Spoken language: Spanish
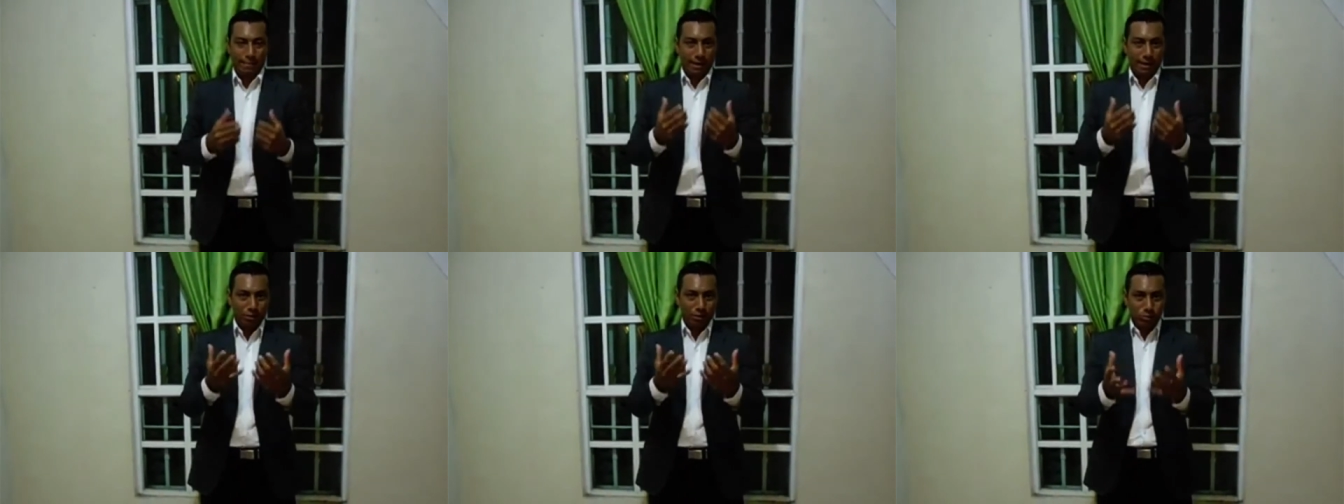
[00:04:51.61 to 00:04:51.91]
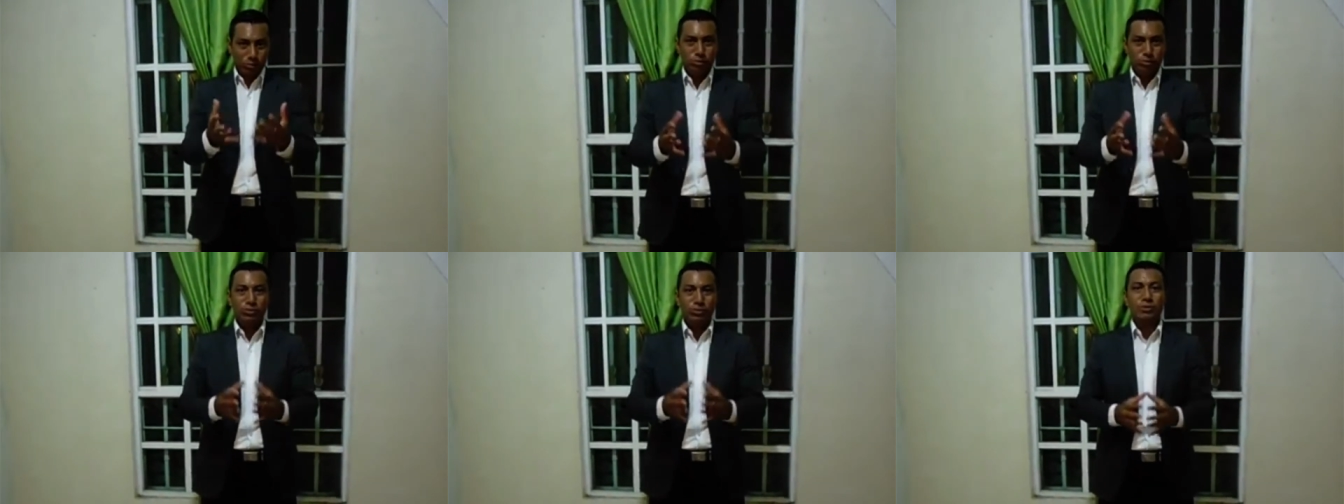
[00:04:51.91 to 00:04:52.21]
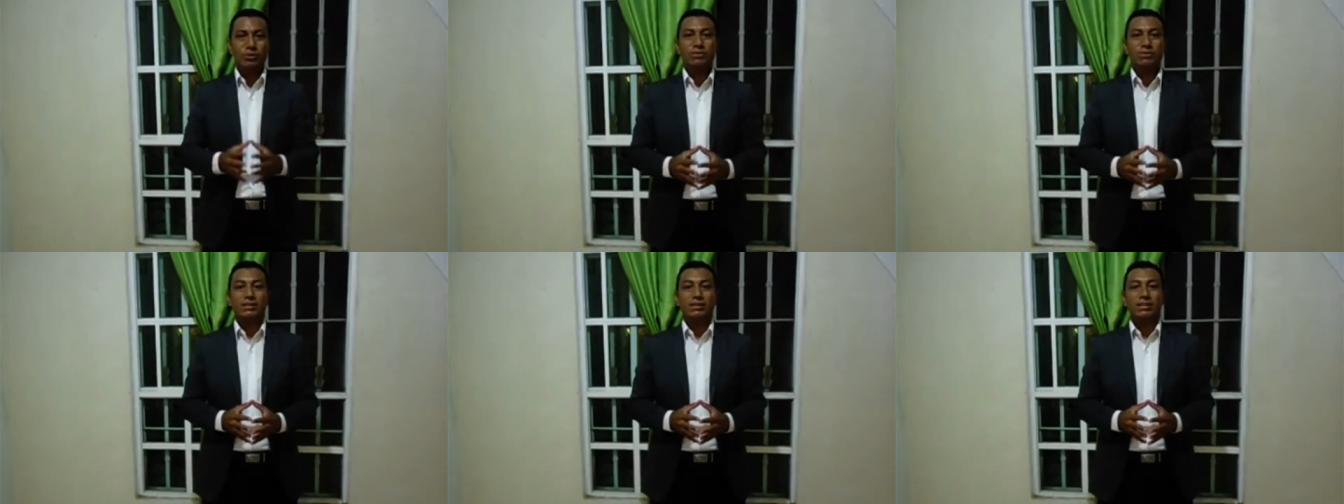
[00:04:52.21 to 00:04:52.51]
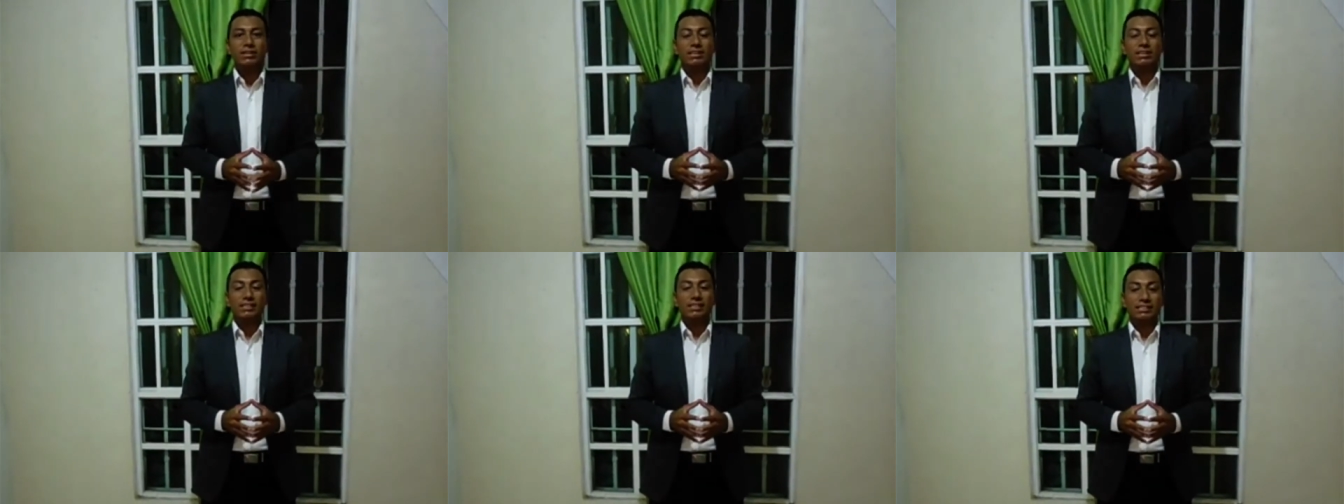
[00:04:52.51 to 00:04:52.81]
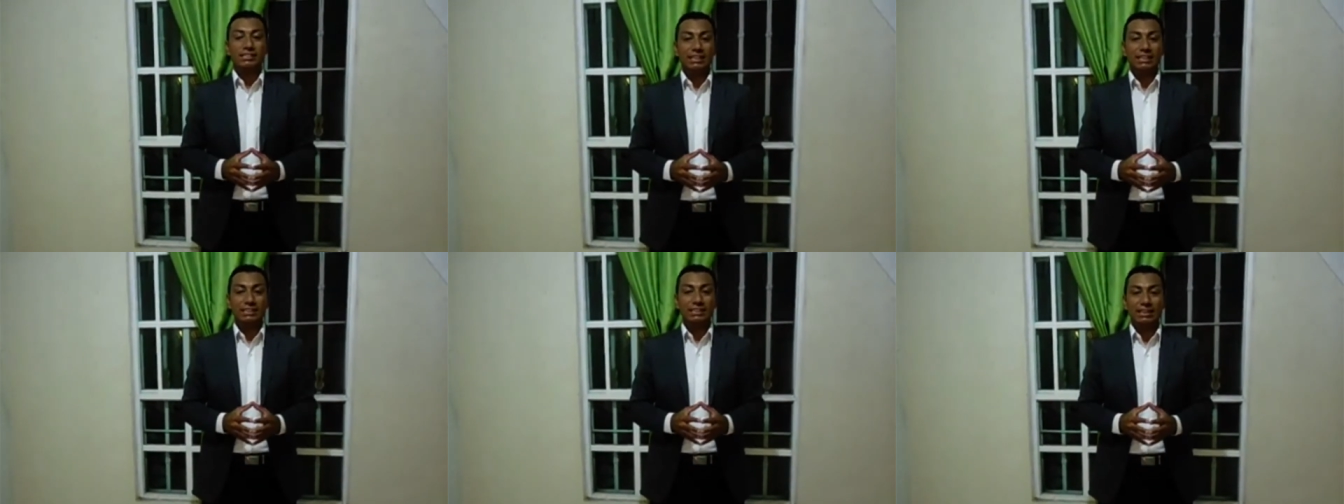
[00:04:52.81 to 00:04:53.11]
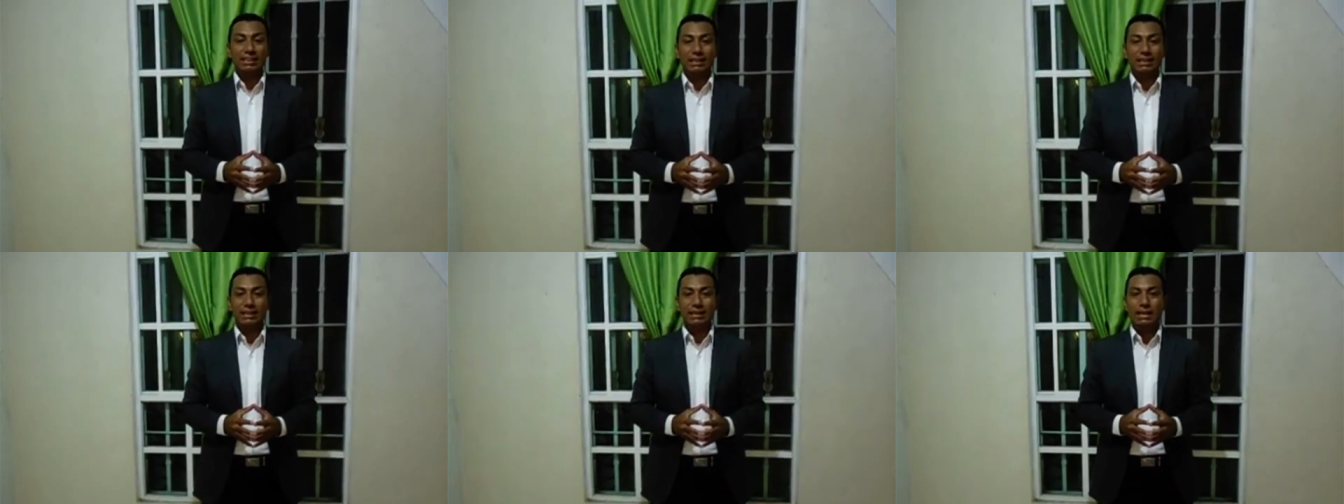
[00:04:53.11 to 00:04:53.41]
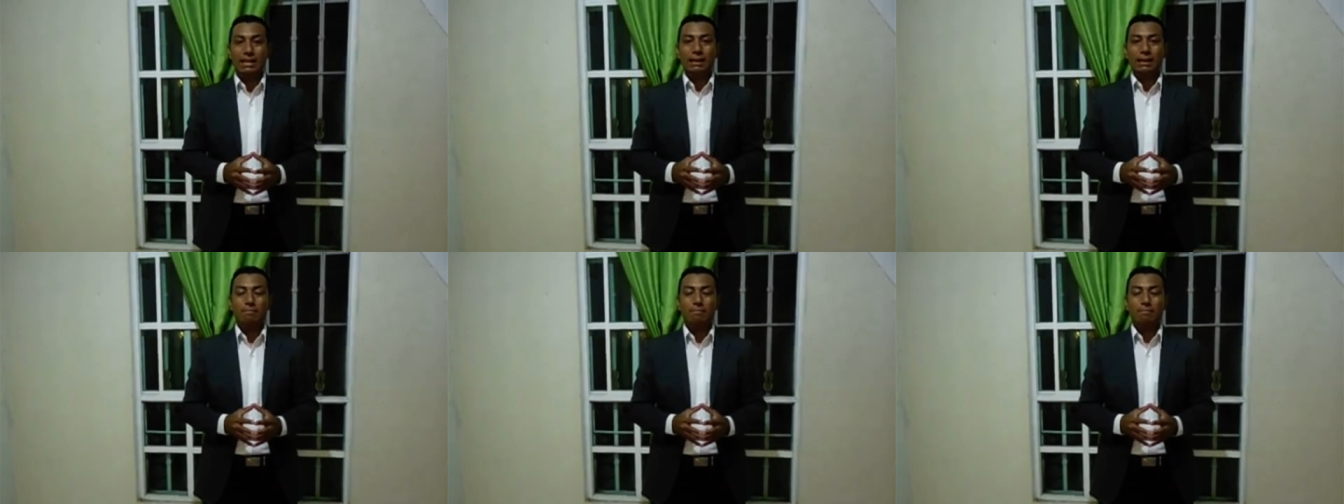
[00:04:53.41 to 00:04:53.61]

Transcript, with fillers: a gusto y se siente